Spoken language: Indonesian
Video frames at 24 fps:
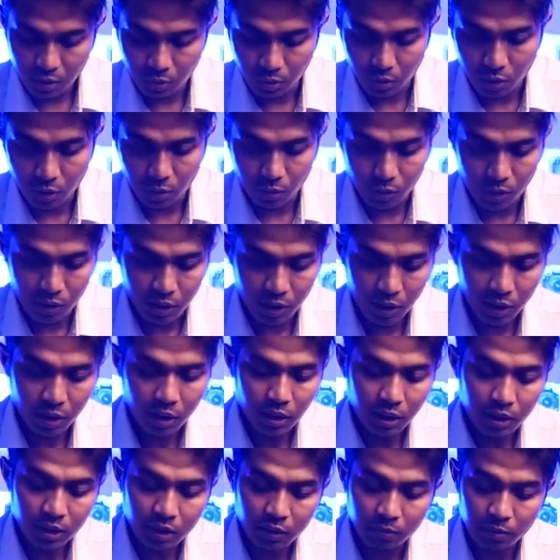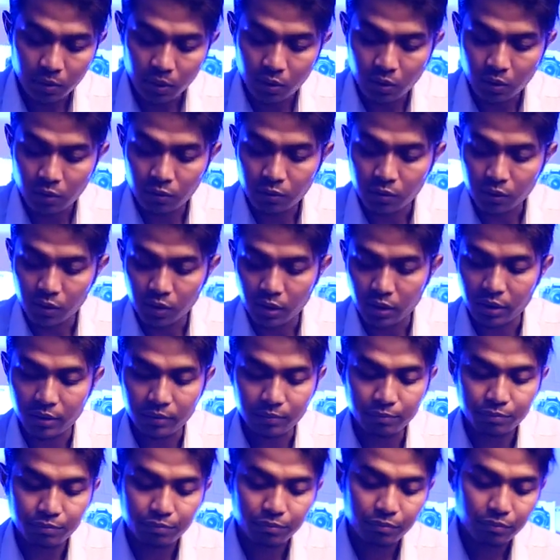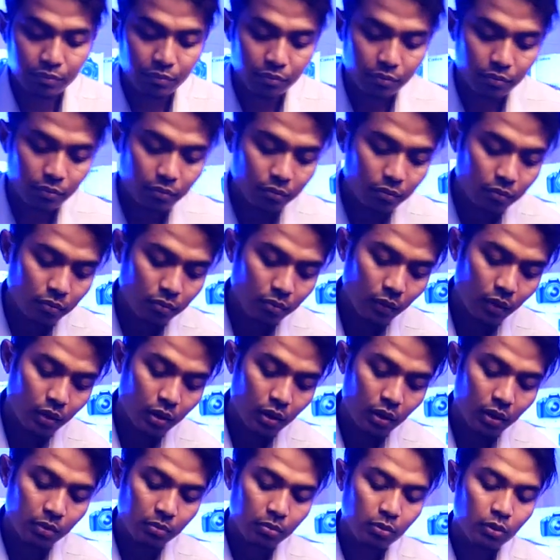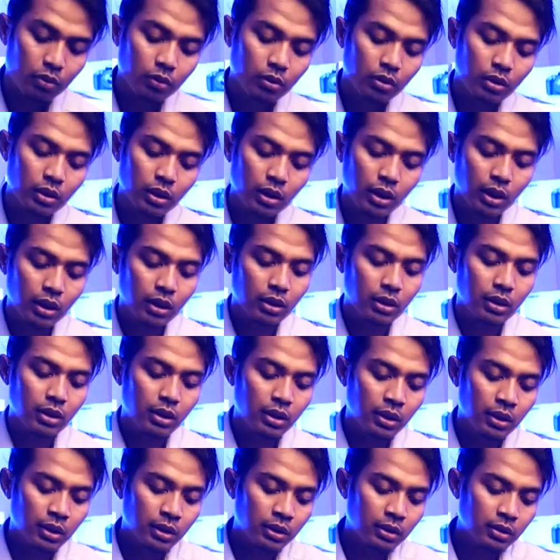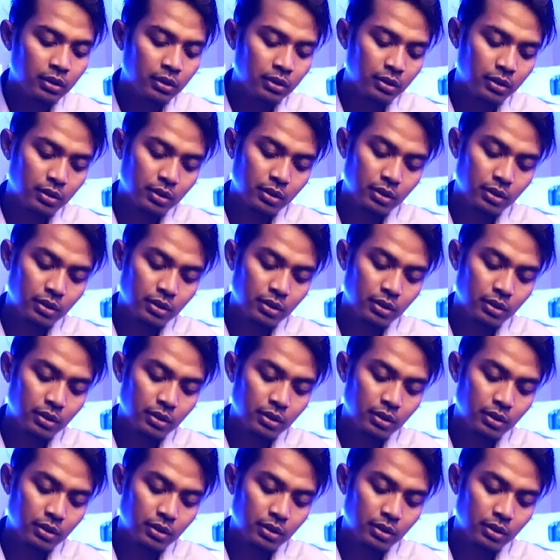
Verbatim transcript: dua-duanya ada mikrofonnya 60D ada